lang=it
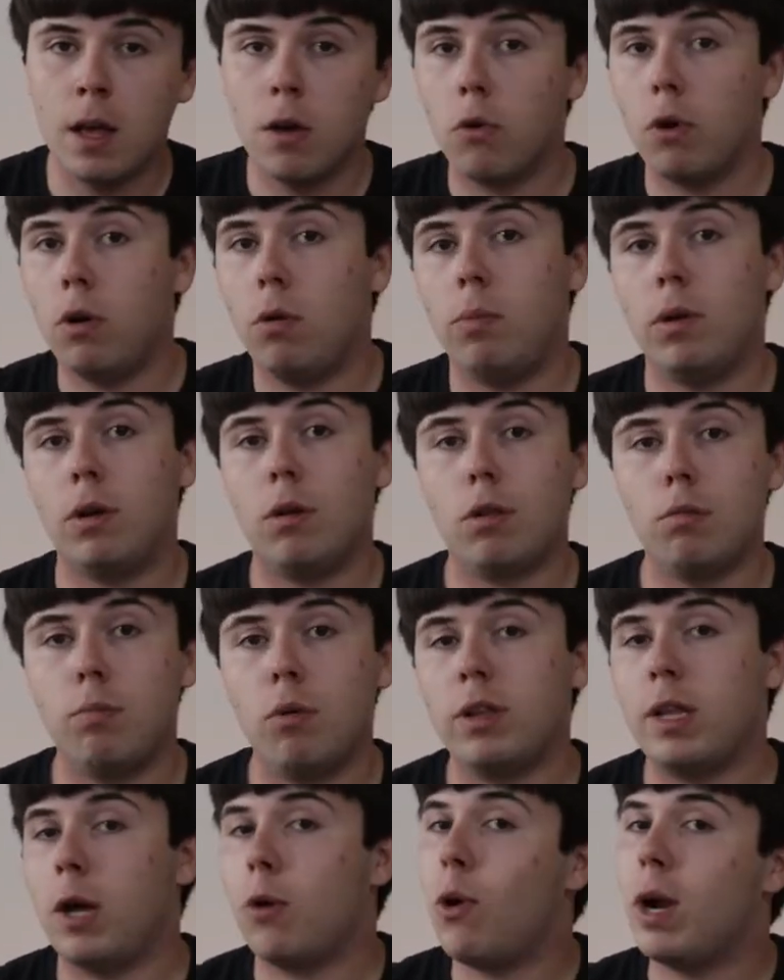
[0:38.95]
Quello per lo
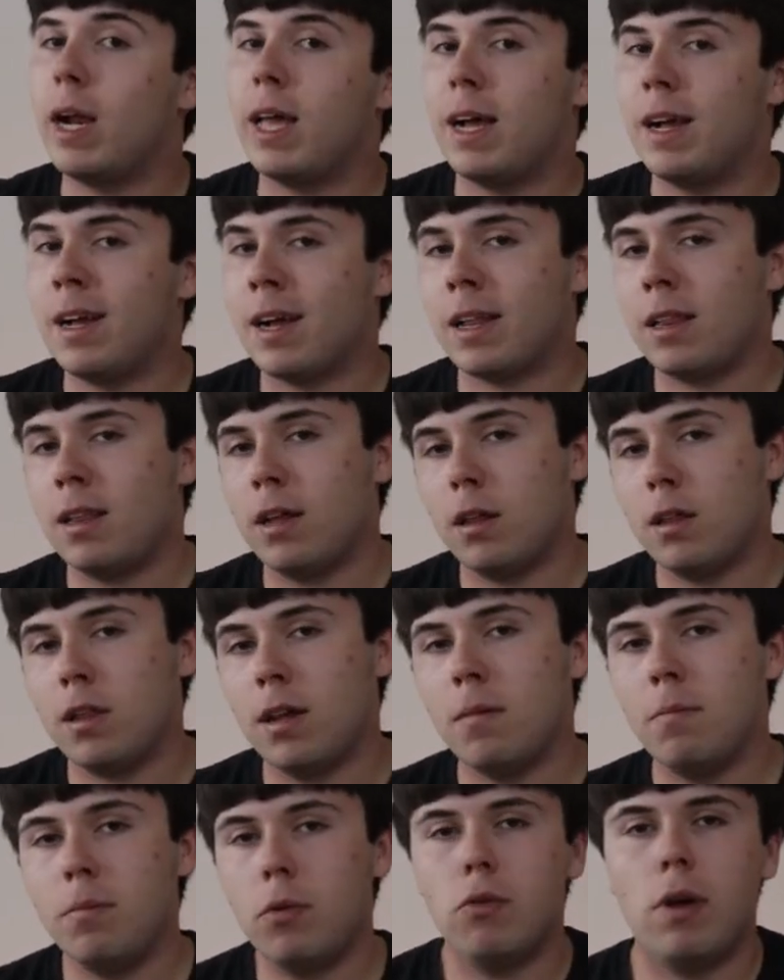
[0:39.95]
sport ha qualche caratteristica
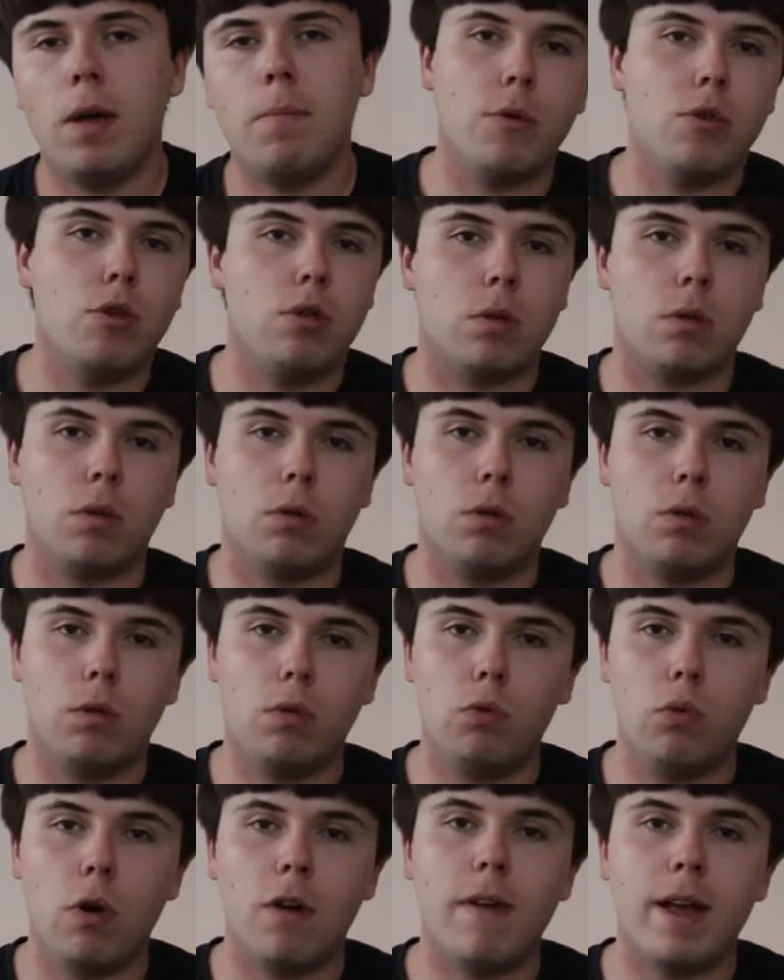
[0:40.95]
in più e poi ci sono
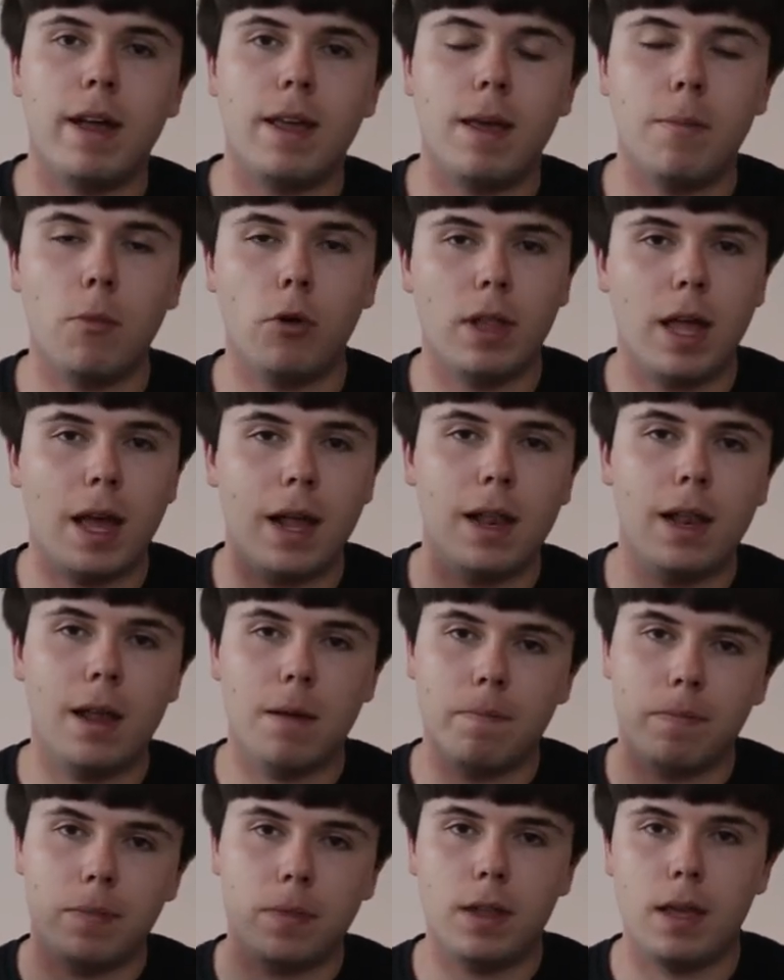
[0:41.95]
due vecchi modelli
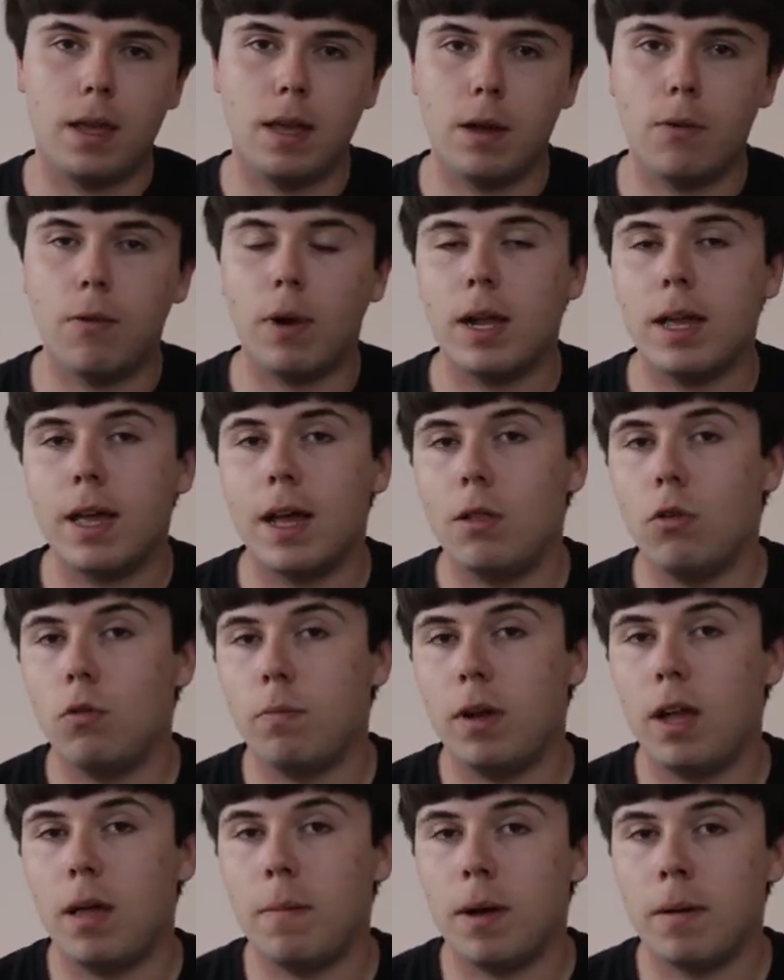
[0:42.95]
di qualche anno
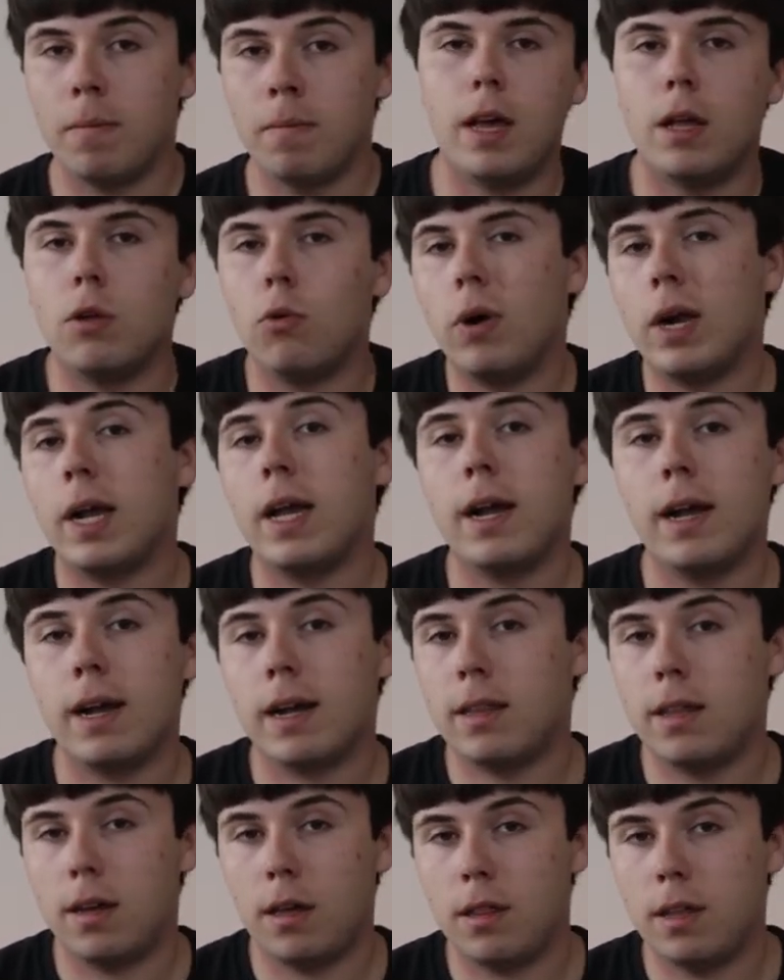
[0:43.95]
prima che hanno qualche
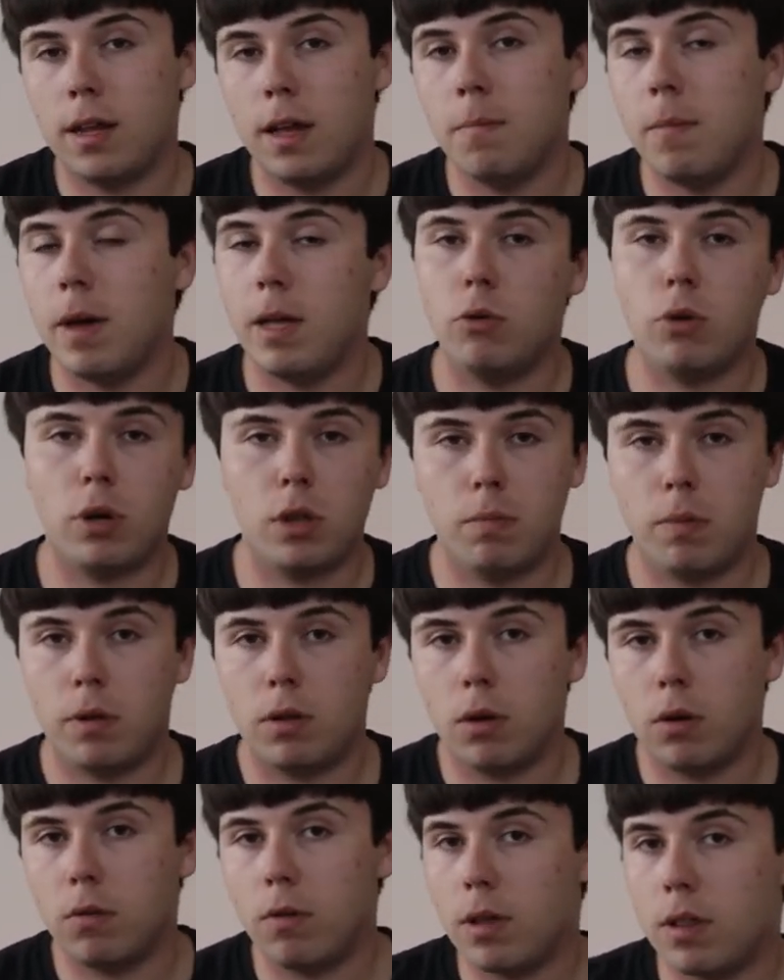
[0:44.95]
caratteristica in meno
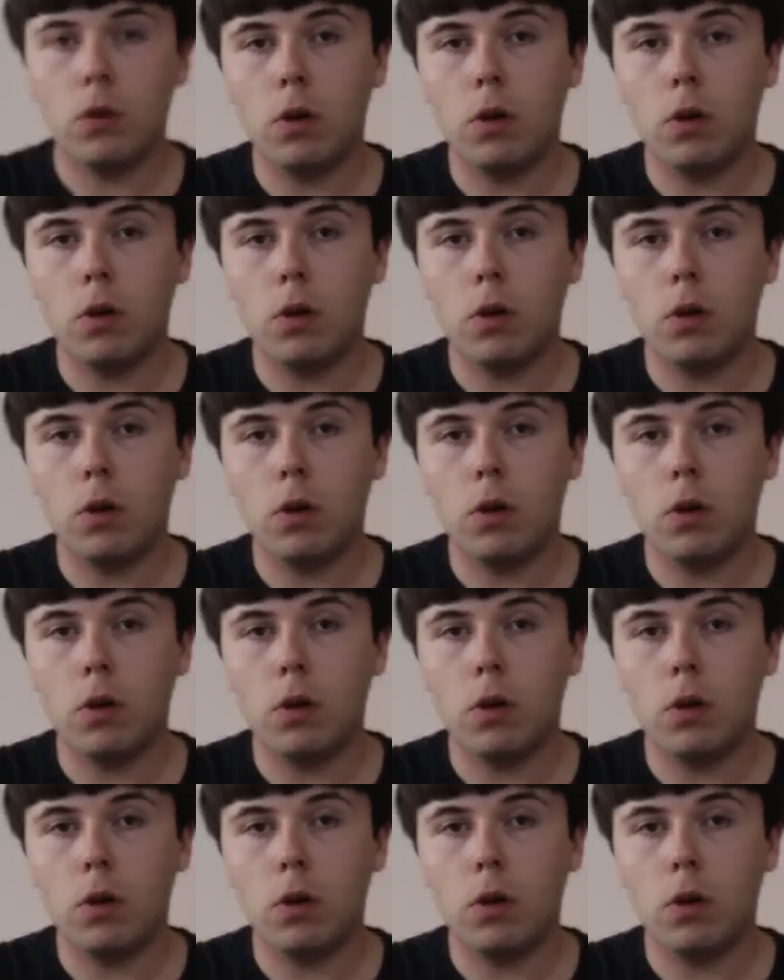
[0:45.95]
rispetto a quelli.